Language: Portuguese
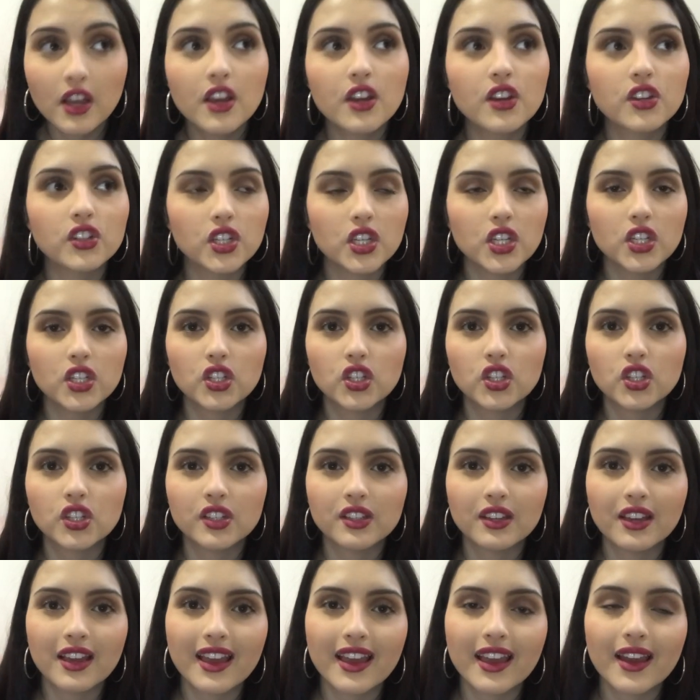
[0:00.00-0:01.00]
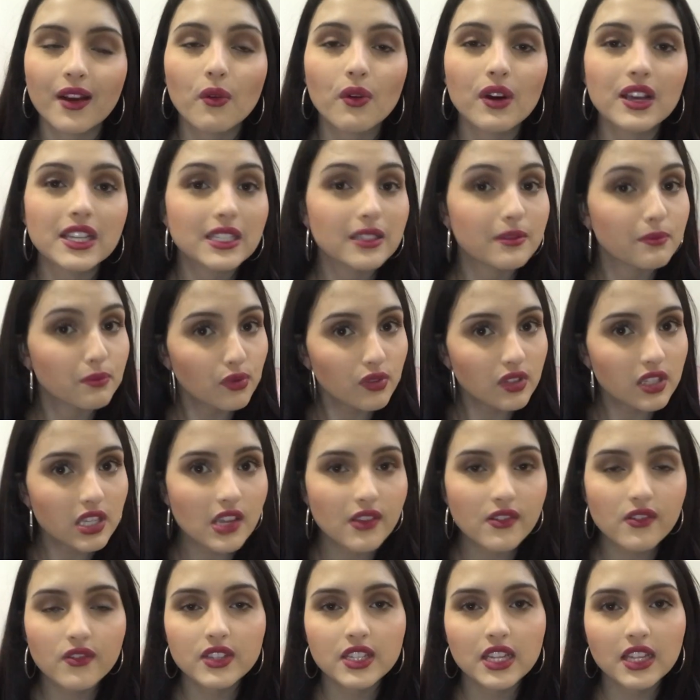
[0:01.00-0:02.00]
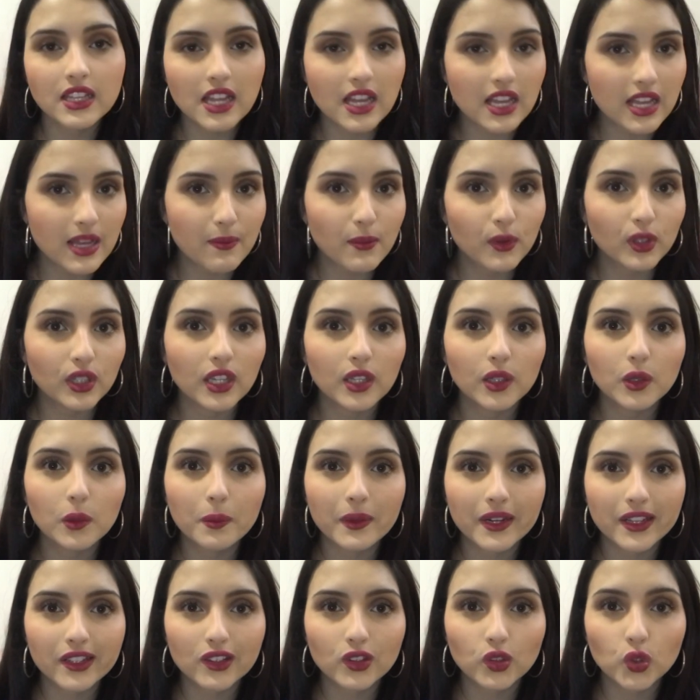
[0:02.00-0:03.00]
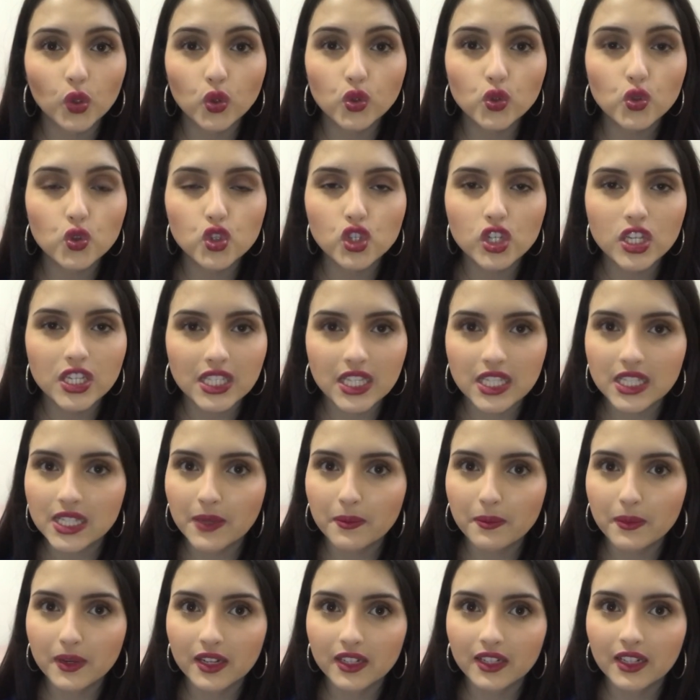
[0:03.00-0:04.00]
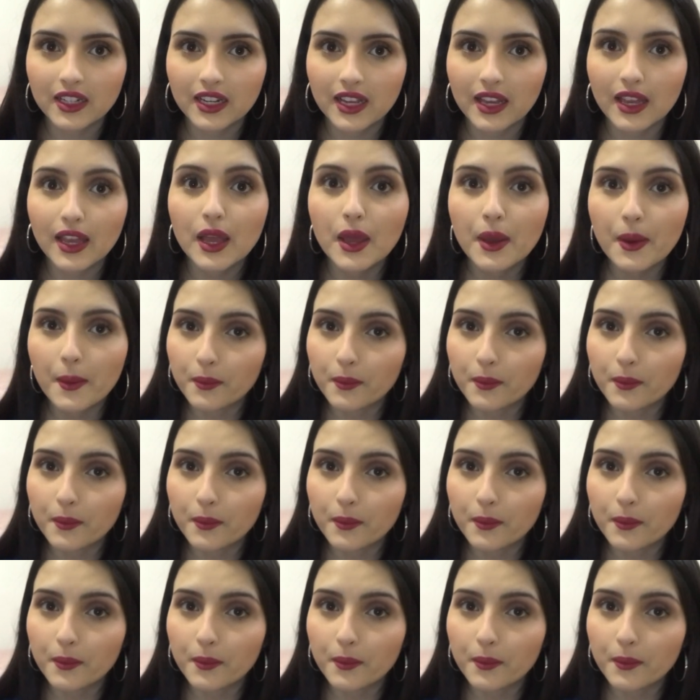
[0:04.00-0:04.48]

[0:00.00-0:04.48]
Gente, é quase impossível você ter modelo para todos os dias da semana, né?